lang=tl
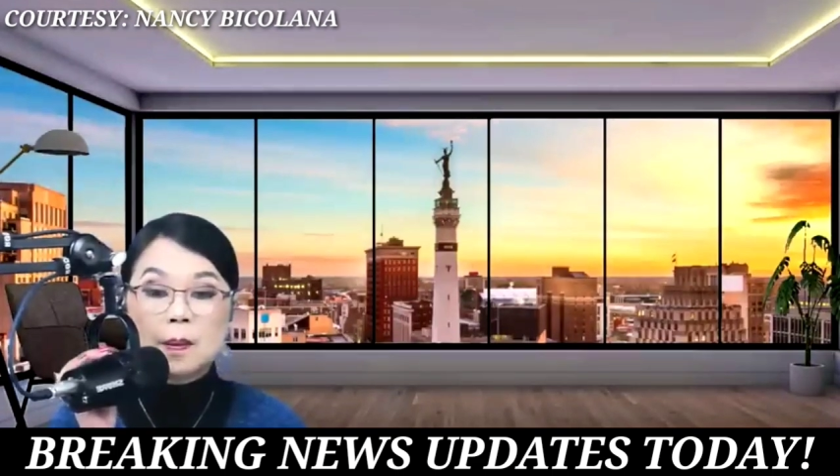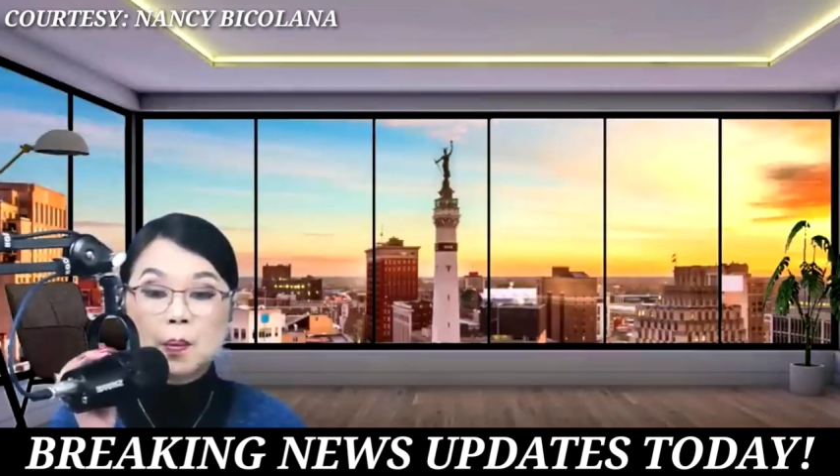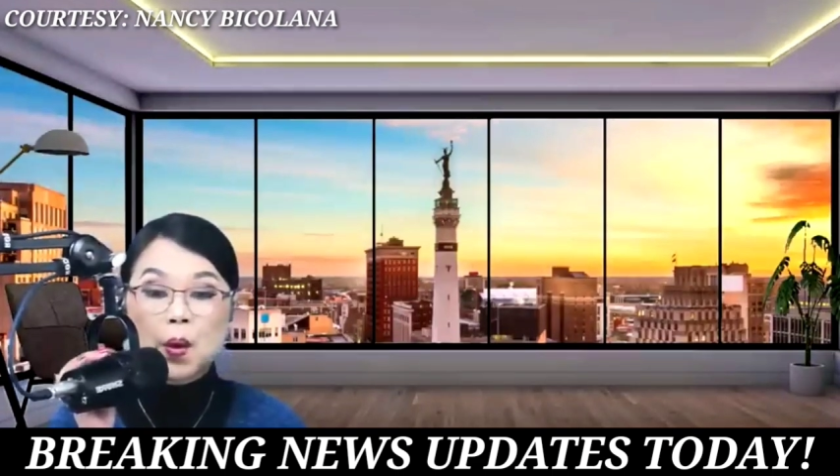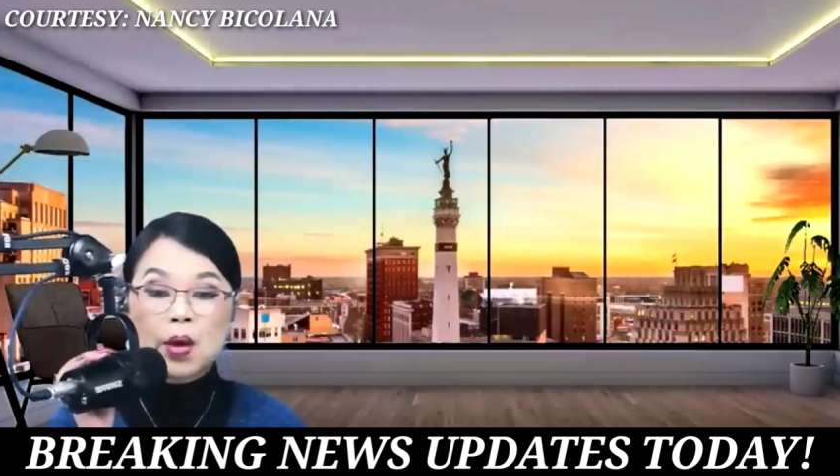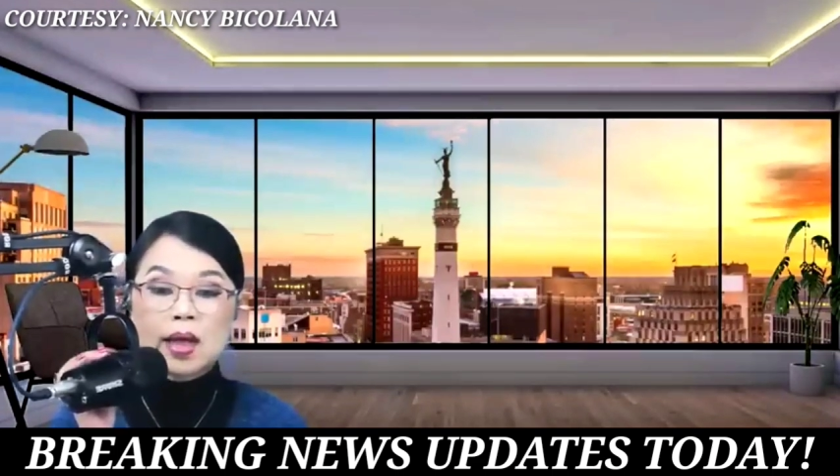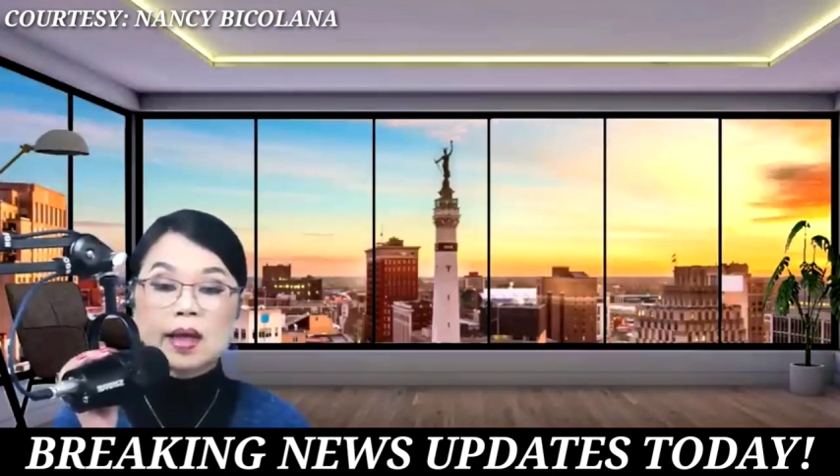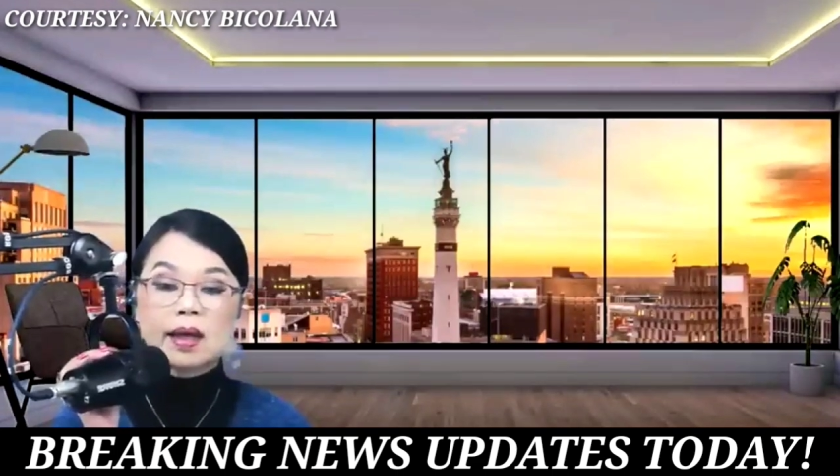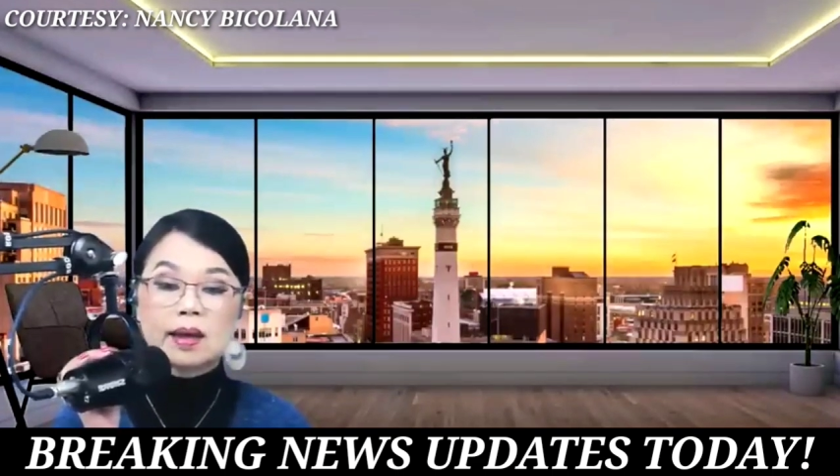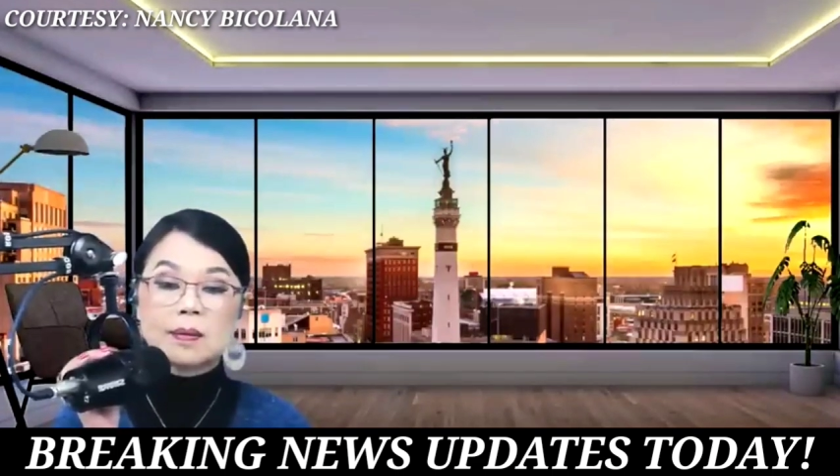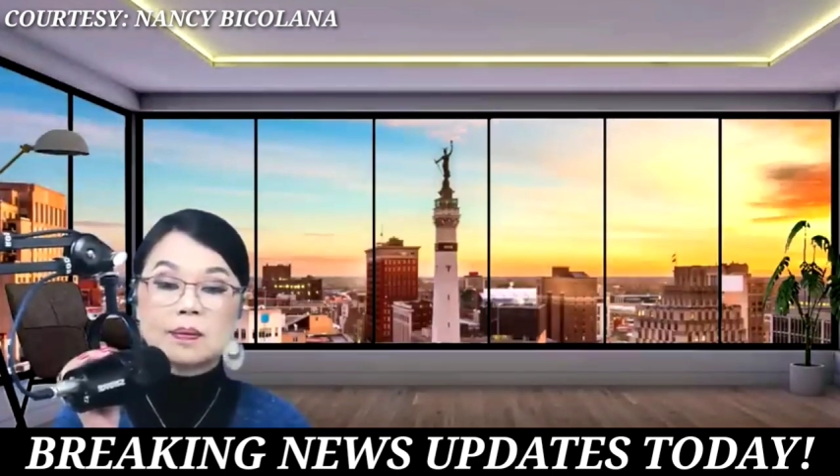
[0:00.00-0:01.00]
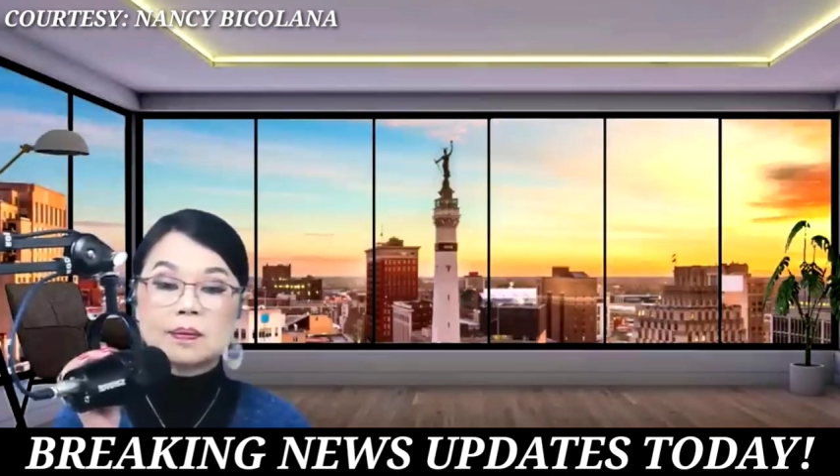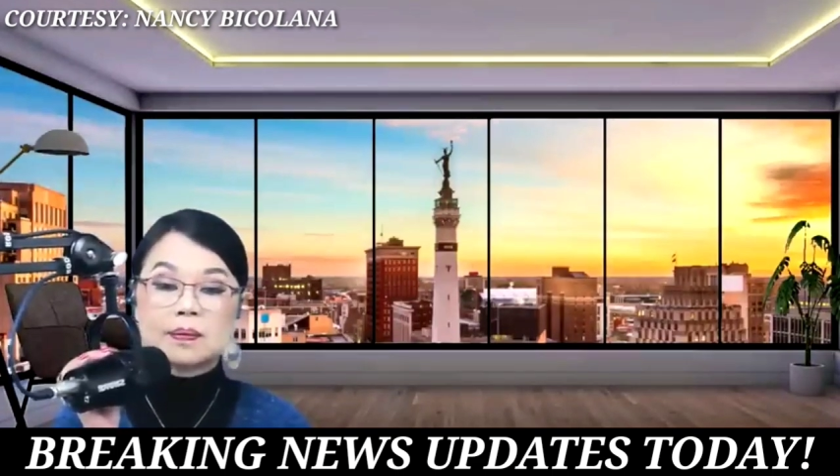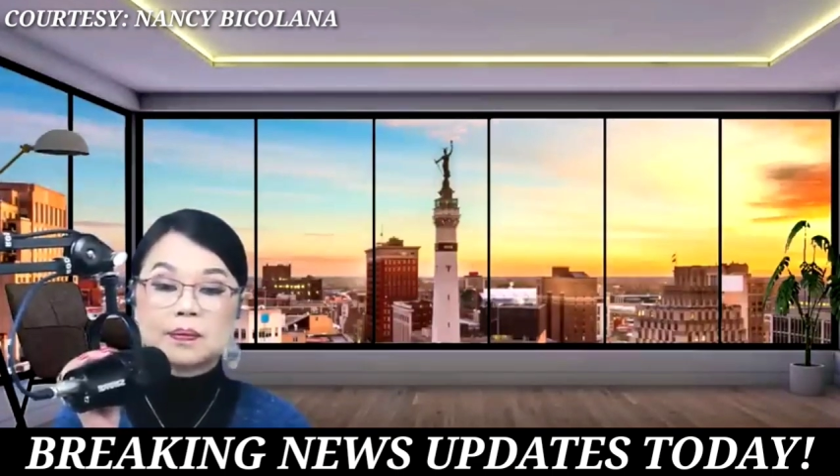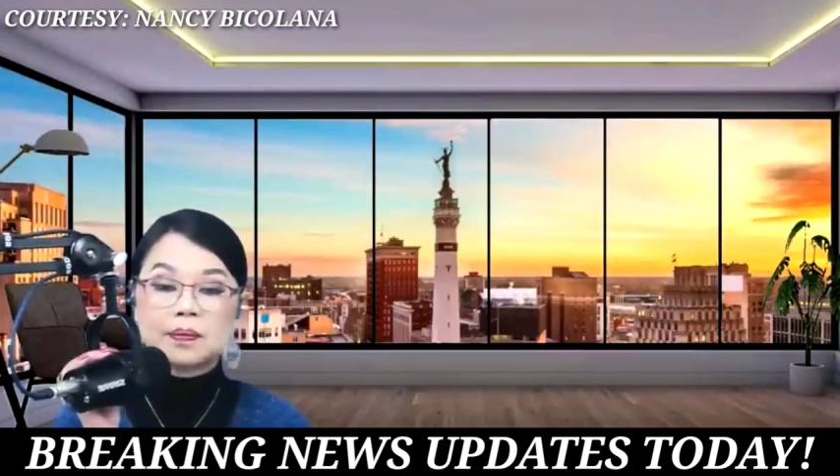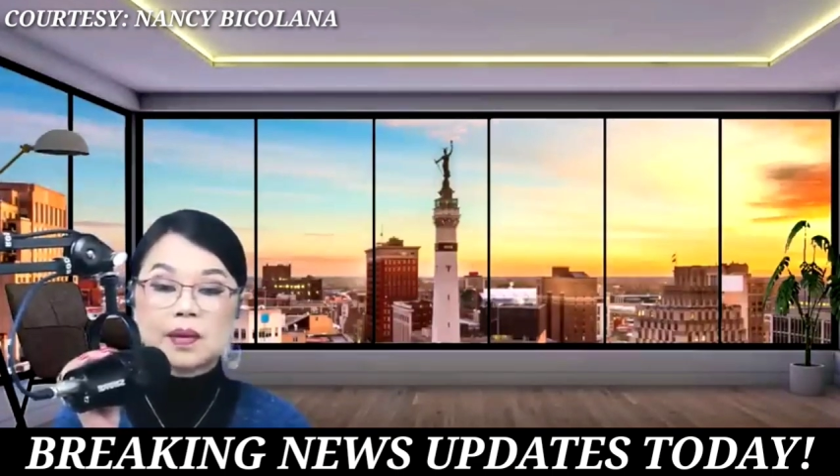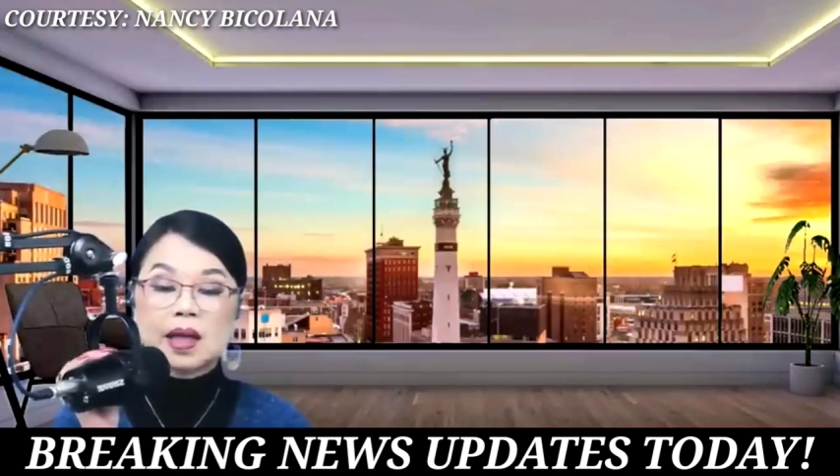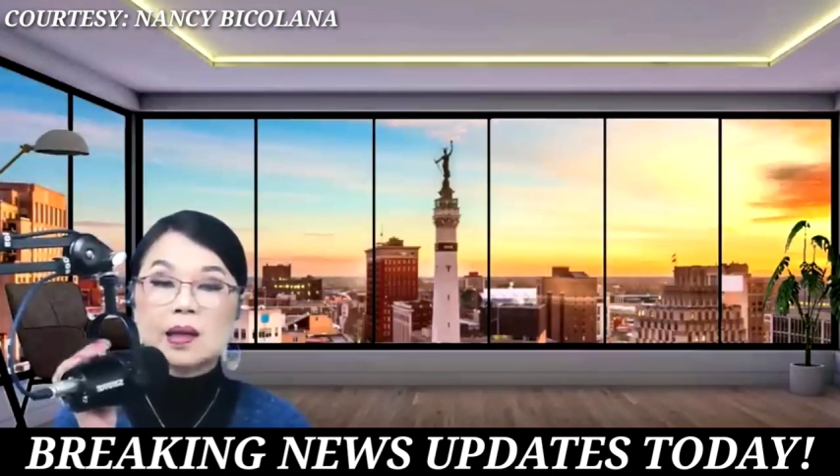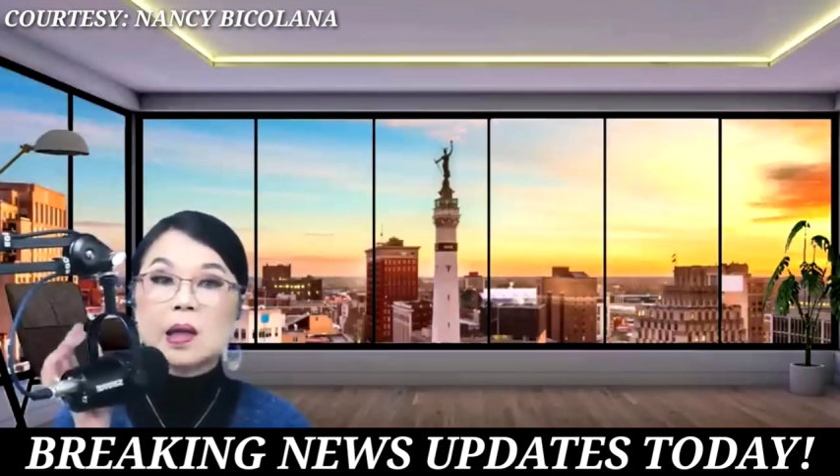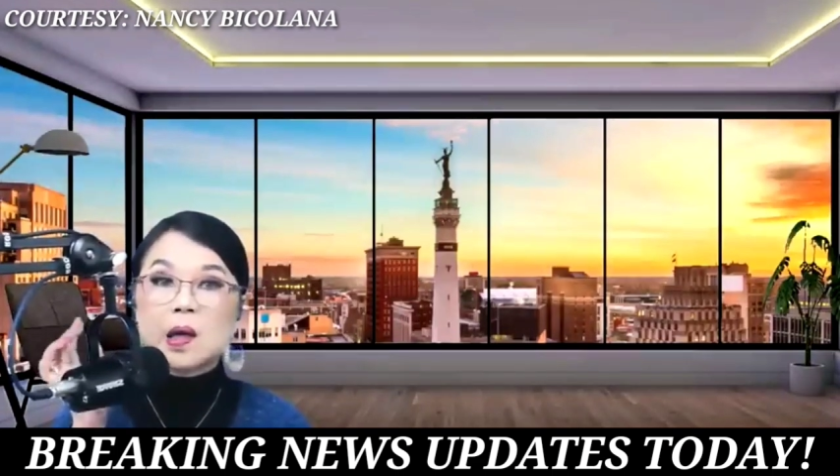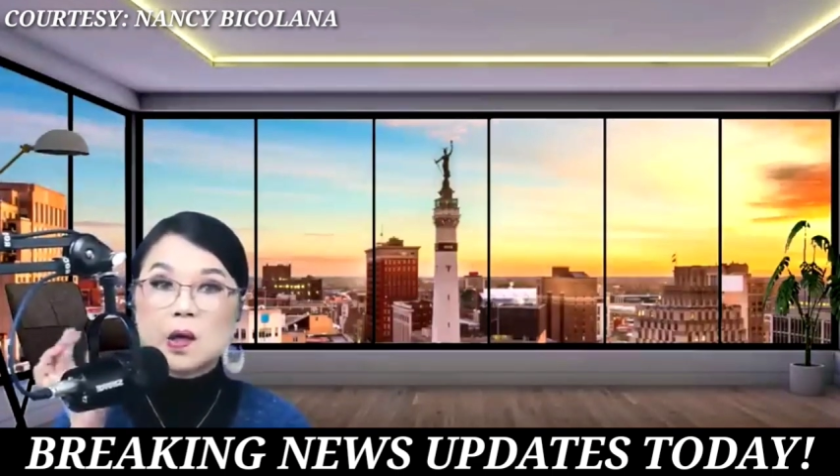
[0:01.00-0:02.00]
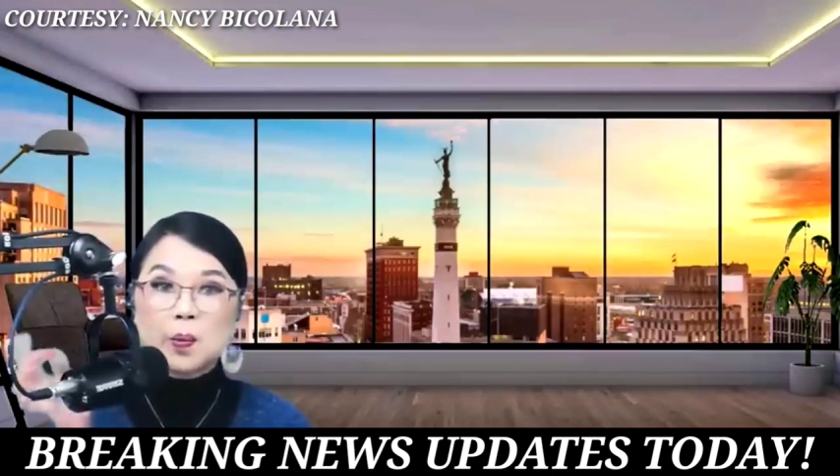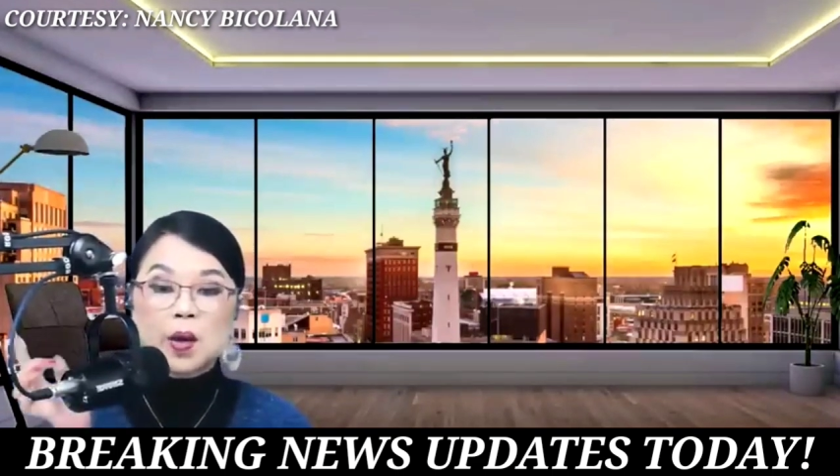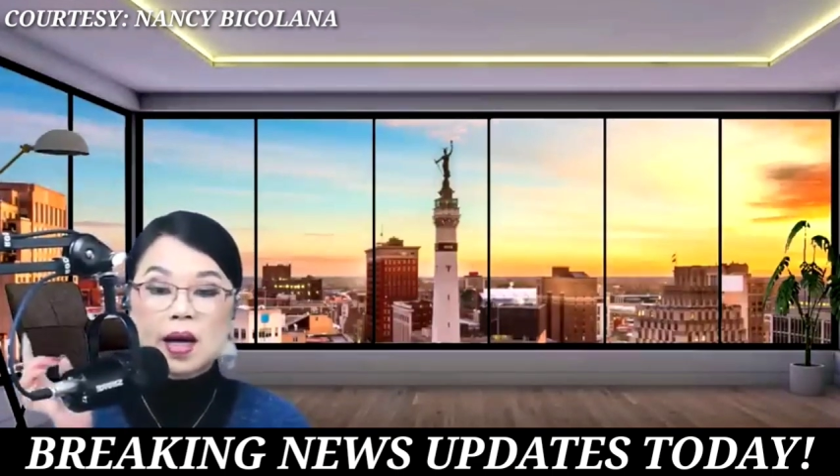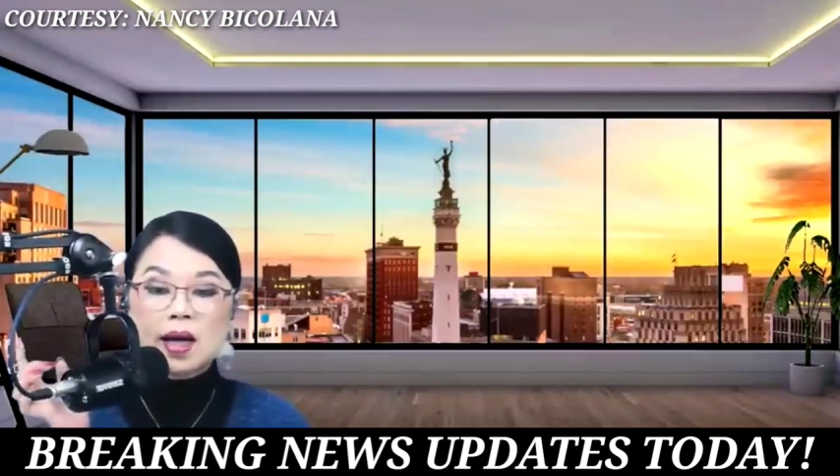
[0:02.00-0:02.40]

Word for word: Boyeng. Mm. Ngayon po,